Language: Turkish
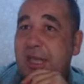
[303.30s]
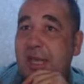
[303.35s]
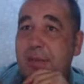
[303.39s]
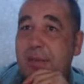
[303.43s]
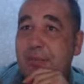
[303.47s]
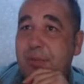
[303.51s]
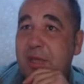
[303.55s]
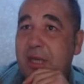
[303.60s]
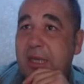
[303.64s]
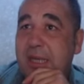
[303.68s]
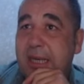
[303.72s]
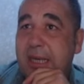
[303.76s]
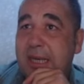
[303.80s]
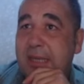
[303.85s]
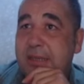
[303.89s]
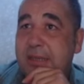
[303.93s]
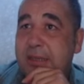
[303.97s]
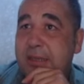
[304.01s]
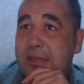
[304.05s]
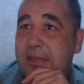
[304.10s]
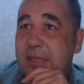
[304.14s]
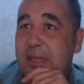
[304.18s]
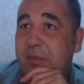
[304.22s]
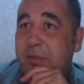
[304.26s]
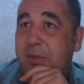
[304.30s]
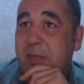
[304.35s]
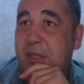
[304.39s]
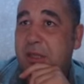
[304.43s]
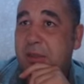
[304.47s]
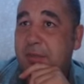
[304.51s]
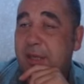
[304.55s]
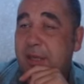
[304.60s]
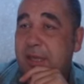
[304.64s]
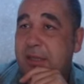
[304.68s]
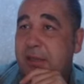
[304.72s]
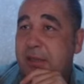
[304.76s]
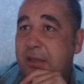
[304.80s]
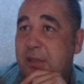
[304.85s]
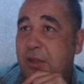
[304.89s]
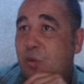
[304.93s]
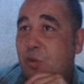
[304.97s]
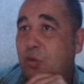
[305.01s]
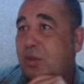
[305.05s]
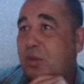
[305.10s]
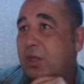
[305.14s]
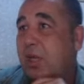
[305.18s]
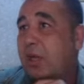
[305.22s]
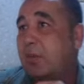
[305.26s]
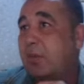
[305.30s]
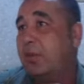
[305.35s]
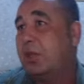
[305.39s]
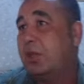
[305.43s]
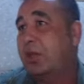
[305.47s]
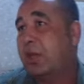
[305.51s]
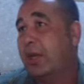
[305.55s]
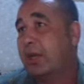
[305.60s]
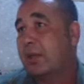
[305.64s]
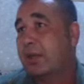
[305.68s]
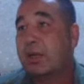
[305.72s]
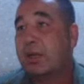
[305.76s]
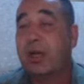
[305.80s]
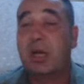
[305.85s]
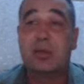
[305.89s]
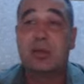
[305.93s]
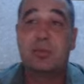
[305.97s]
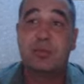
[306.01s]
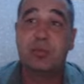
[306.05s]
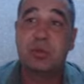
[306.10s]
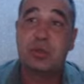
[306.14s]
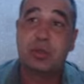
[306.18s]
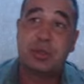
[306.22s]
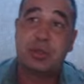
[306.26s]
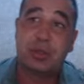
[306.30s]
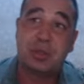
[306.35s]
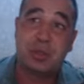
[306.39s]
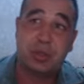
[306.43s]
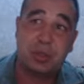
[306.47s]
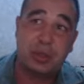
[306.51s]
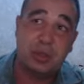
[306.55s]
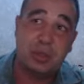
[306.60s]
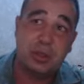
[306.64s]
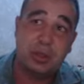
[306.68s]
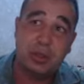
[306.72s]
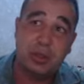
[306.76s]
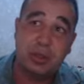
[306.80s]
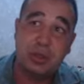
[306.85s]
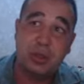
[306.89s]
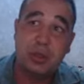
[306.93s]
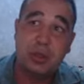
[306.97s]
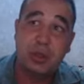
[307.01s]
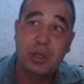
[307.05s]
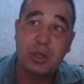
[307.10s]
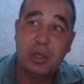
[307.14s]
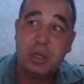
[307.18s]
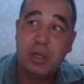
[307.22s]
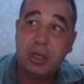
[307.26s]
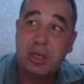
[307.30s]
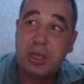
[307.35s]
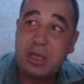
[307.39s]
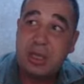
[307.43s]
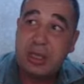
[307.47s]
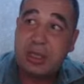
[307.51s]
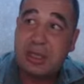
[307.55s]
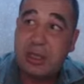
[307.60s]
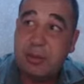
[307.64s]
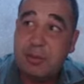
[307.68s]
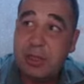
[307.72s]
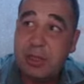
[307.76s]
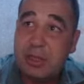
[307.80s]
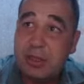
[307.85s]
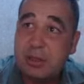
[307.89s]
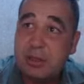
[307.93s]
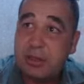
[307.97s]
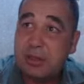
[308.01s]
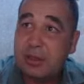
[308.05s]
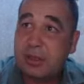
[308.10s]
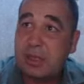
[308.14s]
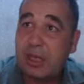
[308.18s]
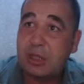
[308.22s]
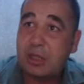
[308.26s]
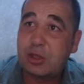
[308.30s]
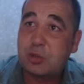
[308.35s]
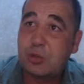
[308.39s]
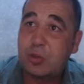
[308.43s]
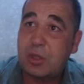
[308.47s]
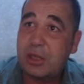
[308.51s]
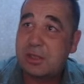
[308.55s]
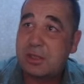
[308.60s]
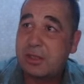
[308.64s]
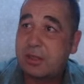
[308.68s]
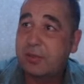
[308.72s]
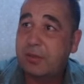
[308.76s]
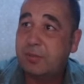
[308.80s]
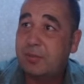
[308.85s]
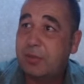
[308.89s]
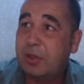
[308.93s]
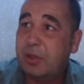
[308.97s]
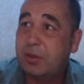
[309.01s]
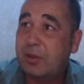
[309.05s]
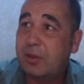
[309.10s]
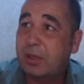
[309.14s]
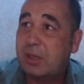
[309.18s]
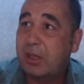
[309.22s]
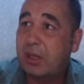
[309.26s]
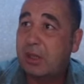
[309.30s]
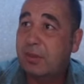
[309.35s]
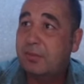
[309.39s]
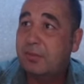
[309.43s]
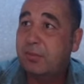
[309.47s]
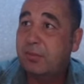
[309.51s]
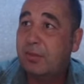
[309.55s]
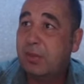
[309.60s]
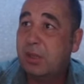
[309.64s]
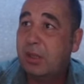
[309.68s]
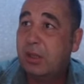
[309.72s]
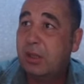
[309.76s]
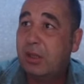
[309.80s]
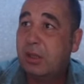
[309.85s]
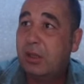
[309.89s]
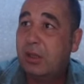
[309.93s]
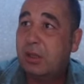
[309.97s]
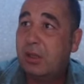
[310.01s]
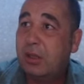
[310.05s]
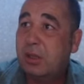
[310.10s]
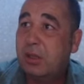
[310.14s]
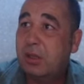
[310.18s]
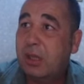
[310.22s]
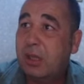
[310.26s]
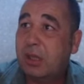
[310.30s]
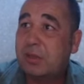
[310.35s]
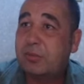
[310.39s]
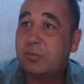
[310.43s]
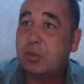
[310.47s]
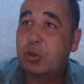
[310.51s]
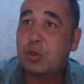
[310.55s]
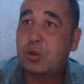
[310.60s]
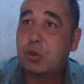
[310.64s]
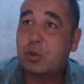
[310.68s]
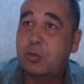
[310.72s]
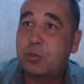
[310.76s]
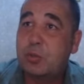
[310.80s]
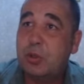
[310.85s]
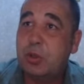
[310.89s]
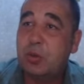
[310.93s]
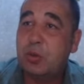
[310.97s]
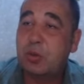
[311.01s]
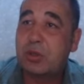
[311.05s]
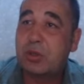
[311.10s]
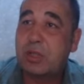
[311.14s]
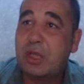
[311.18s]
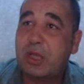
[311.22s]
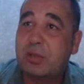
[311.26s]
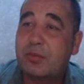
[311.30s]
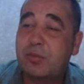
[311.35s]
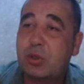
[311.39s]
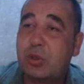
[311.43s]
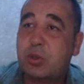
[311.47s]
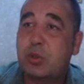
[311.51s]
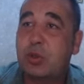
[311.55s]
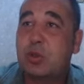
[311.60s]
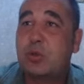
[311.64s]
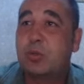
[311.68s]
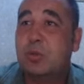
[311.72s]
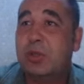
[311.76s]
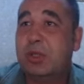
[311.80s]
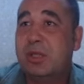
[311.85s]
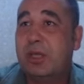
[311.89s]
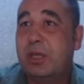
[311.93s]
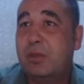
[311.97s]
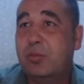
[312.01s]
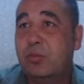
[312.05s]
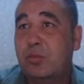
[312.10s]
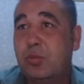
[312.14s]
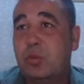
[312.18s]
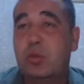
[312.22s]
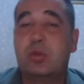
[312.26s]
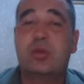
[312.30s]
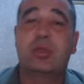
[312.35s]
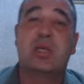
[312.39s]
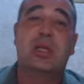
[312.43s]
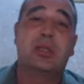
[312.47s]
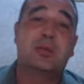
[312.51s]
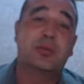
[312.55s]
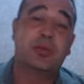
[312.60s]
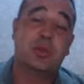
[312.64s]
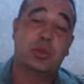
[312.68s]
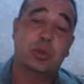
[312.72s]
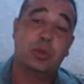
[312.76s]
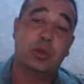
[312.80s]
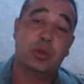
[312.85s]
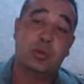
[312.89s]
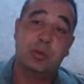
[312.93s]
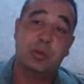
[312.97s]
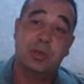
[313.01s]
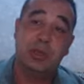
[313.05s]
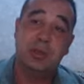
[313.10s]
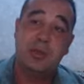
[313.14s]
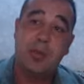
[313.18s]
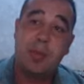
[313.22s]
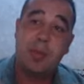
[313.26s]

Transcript: emirler dizilebilir mi? Aslında güzel bir yer. 60 e, 2000 kaç burası? Bir bakalım. 63.100, 63.000 diyelim. Düz 63.000